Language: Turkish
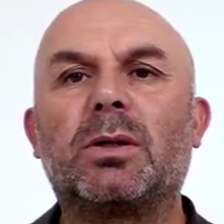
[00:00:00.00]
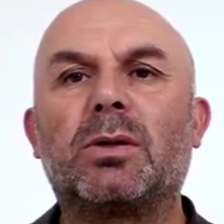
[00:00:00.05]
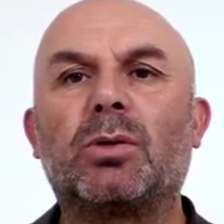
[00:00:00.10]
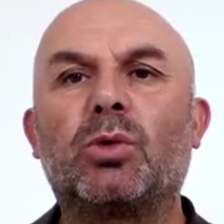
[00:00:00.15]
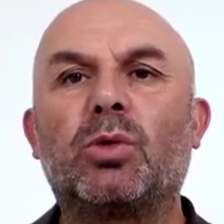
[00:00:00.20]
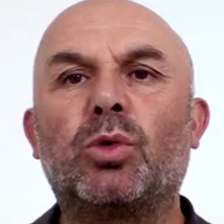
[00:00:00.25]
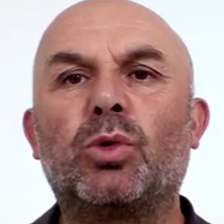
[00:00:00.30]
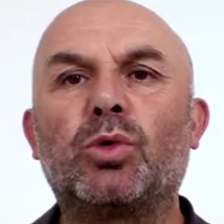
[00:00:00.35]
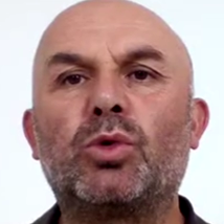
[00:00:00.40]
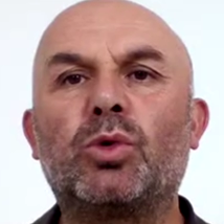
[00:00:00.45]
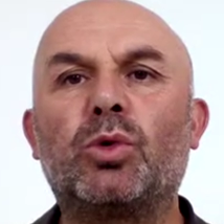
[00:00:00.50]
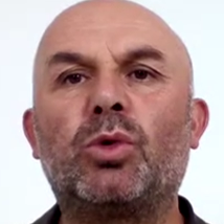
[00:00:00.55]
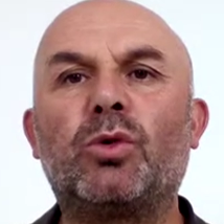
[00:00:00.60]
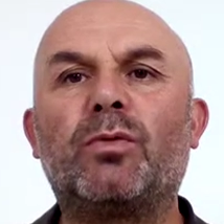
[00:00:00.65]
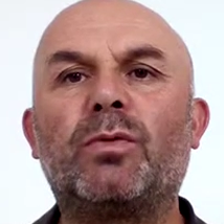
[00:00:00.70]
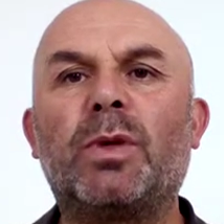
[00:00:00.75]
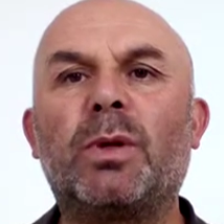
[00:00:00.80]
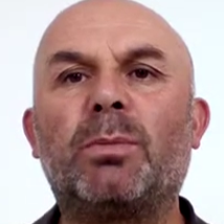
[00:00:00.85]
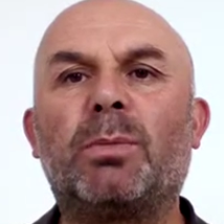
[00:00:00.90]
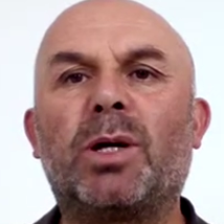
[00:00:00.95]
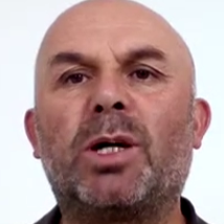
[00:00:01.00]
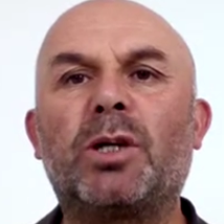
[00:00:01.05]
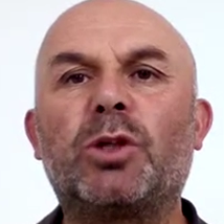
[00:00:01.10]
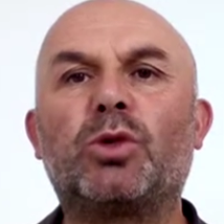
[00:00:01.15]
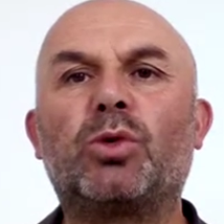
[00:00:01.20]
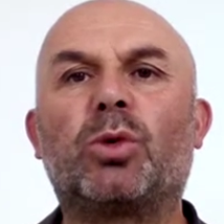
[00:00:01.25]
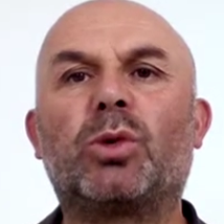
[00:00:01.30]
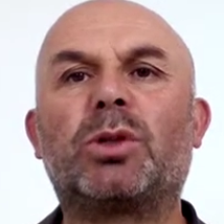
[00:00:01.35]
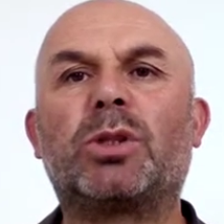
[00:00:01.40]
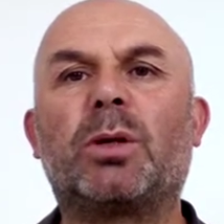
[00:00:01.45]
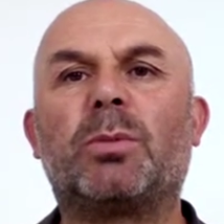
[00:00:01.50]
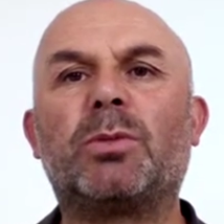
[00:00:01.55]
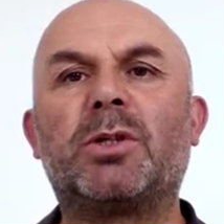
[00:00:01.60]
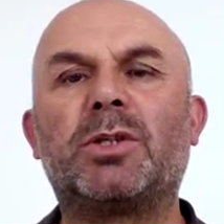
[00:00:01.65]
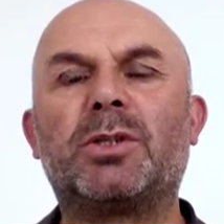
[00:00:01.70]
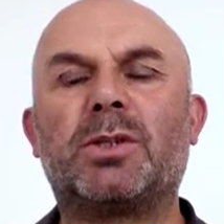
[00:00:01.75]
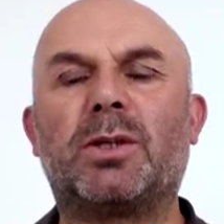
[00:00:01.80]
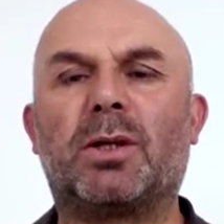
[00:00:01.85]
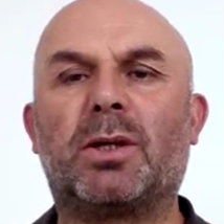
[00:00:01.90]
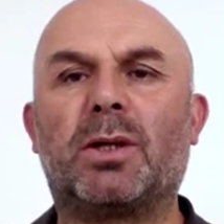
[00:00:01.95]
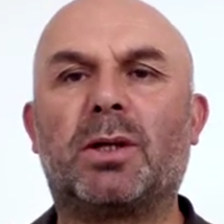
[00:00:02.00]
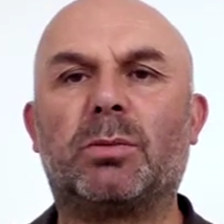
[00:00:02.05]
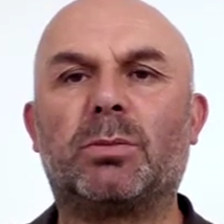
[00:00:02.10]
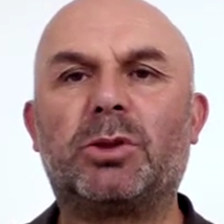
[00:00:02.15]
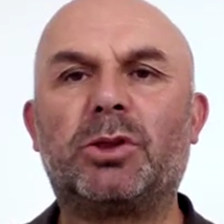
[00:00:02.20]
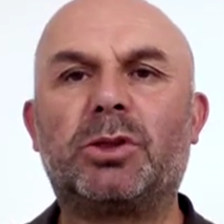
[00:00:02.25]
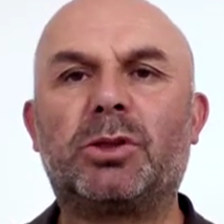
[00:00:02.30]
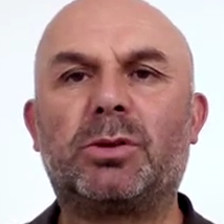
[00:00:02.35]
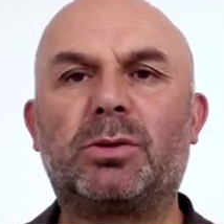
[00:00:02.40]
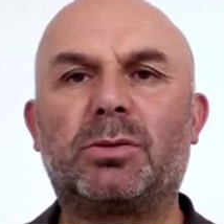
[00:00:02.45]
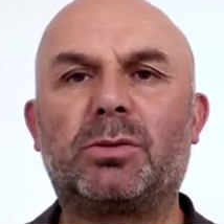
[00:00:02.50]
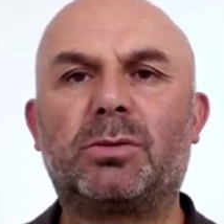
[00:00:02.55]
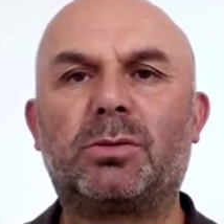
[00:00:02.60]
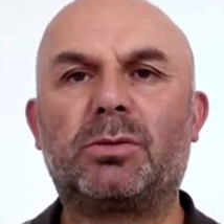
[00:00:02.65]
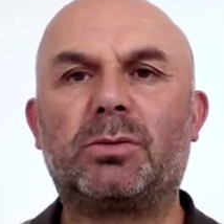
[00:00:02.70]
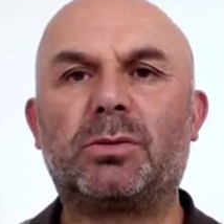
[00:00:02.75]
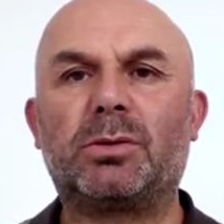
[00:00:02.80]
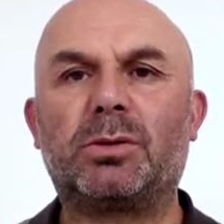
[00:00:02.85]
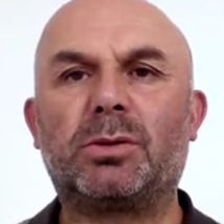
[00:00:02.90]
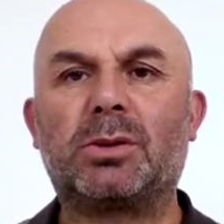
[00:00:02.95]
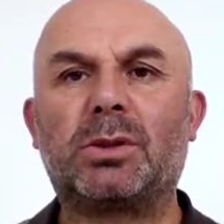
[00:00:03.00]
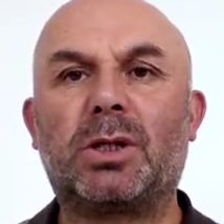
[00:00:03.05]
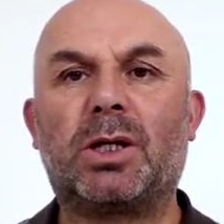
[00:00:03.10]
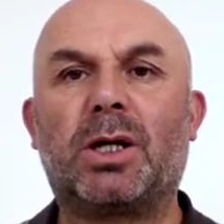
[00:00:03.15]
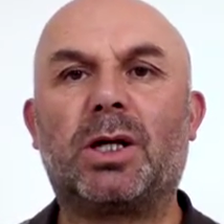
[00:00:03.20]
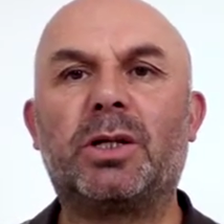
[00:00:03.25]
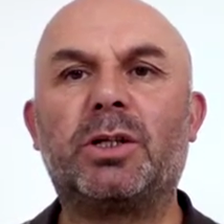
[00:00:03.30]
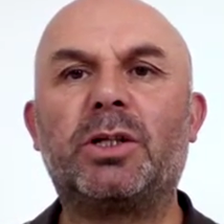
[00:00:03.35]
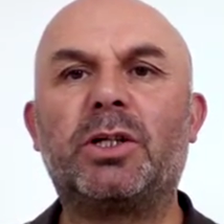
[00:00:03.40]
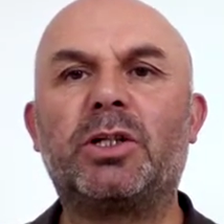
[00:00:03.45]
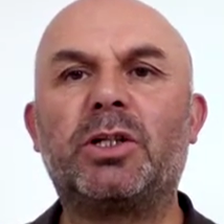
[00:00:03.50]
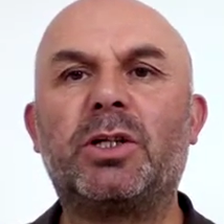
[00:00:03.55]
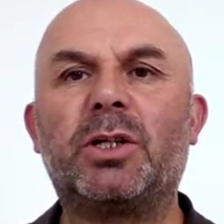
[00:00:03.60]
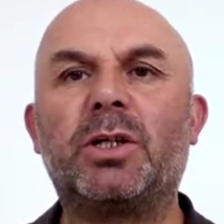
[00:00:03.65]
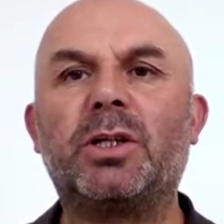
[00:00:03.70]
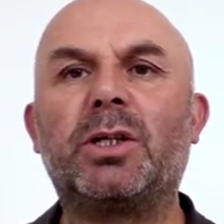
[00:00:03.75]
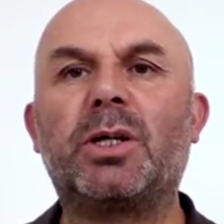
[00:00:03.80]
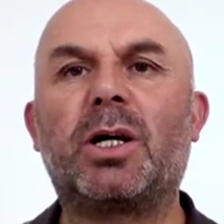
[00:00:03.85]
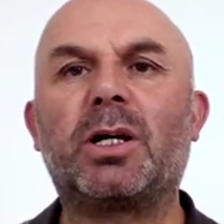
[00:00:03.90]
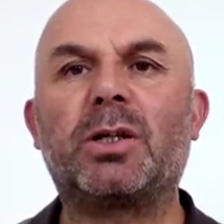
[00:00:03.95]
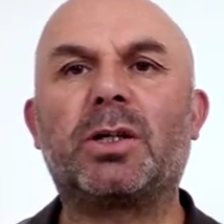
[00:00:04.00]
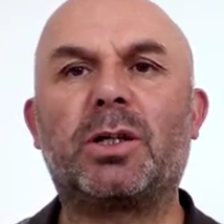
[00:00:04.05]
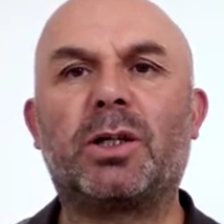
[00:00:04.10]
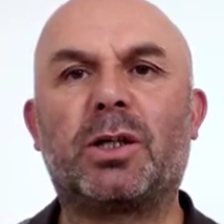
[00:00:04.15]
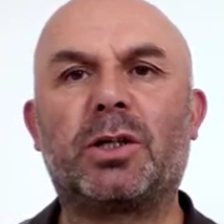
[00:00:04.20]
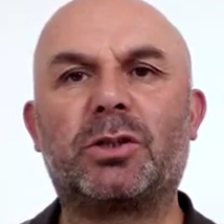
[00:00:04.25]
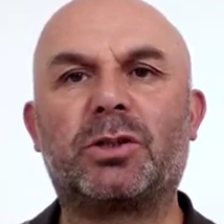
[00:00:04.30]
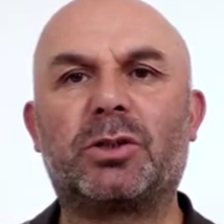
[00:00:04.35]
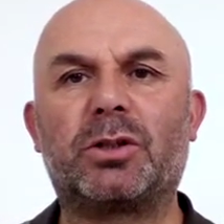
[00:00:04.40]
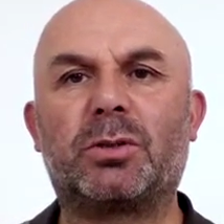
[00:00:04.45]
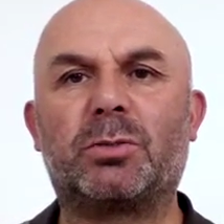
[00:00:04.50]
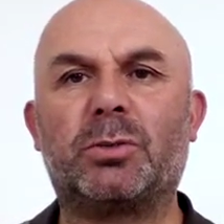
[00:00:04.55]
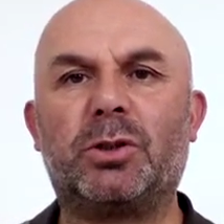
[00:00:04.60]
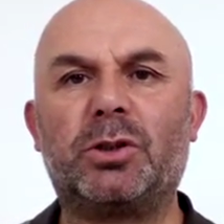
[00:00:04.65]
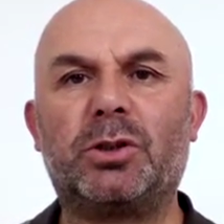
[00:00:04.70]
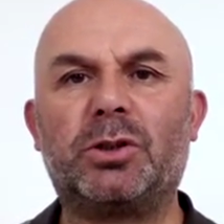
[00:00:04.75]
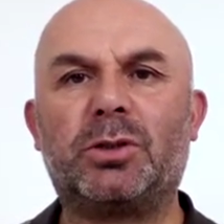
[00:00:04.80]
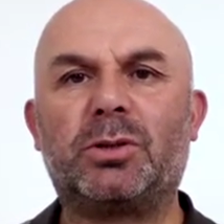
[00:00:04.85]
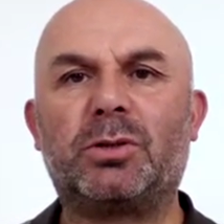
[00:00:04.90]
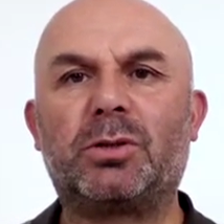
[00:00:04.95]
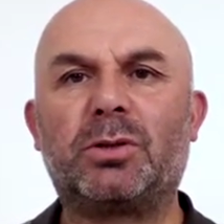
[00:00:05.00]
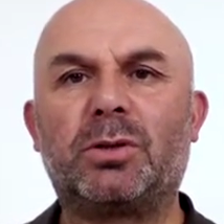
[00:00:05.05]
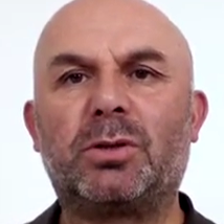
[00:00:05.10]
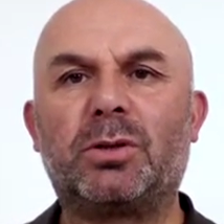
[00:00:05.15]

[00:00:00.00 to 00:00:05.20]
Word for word: huzur ve barış ortamını sağlamış, kardeşliği yaygınlaştırmış.